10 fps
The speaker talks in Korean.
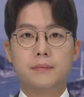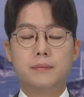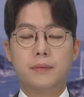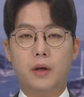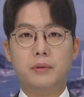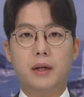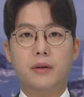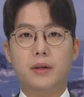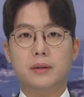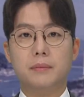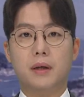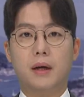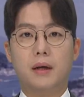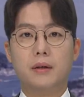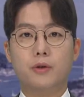여러분
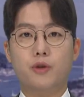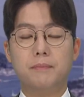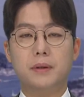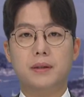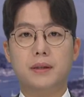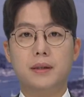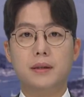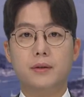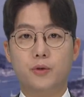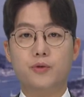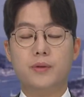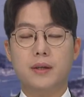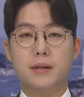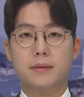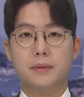안녕하십니까. 여수 엠비씨
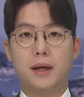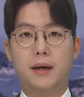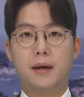뉴스데스크입니다.